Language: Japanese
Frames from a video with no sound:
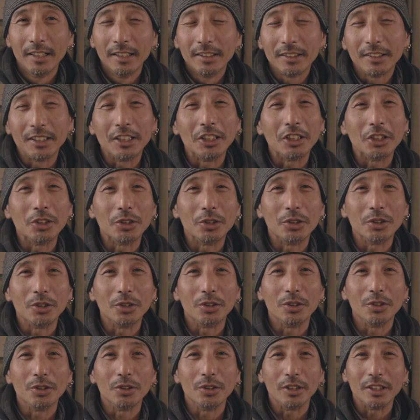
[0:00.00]
see
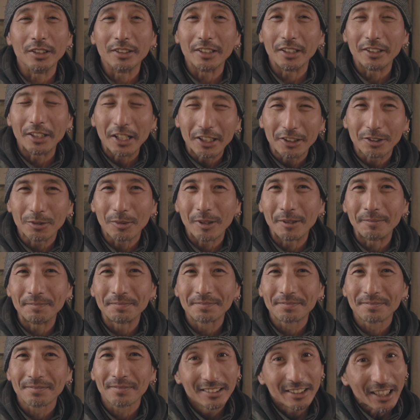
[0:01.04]
you in the next one.
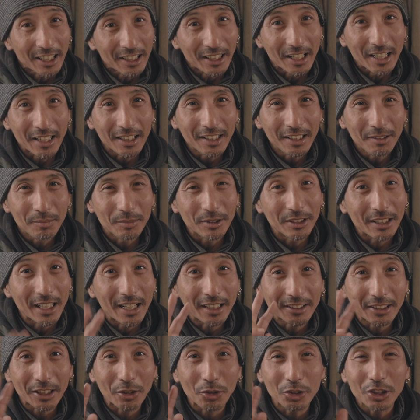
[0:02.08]
じゃあね、みん
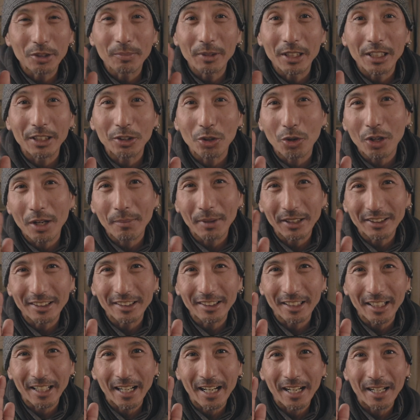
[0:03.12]
な楽しみに動画待っ
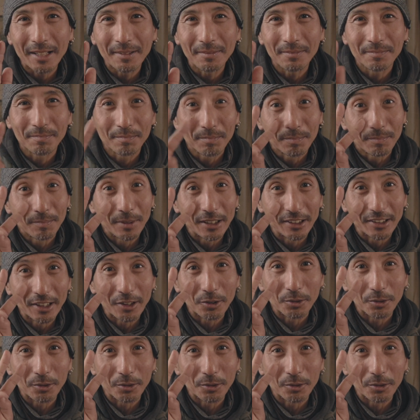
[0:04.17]
ててね。Peace